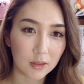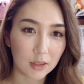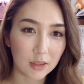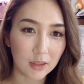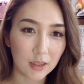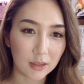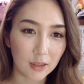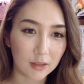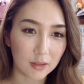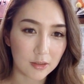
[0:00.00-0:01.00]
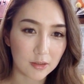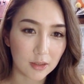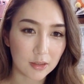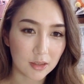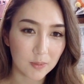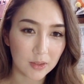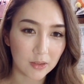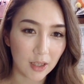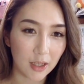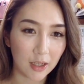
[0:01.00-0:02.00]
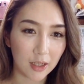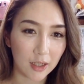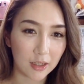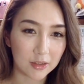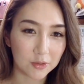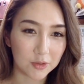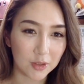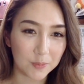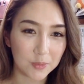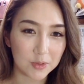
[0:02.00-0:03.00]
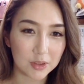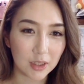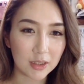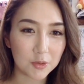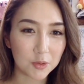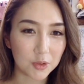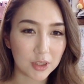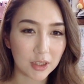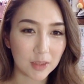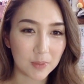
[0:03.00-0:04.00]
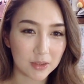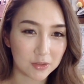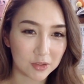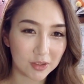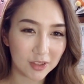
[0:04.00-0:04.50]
いいね、ターさん追撃してますね。ほら、何この綺麗なパズル。